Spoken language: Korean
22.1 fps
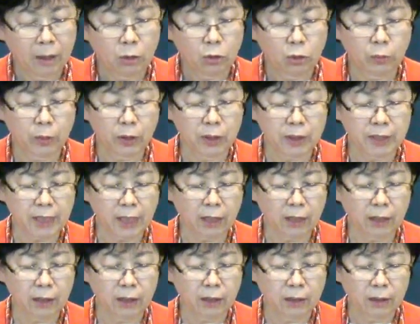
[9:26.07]
두
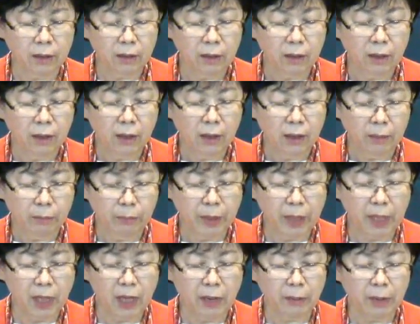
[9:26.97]
번째는
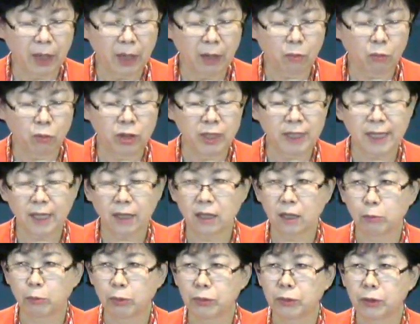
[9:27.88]
빌립이
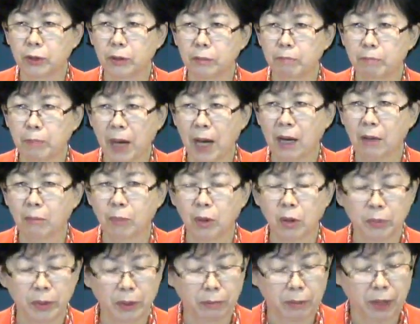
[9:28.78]
문제를 푸는
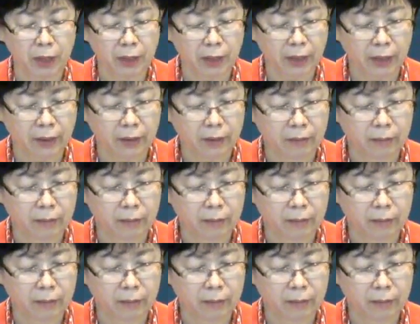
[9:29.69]
방법입니다.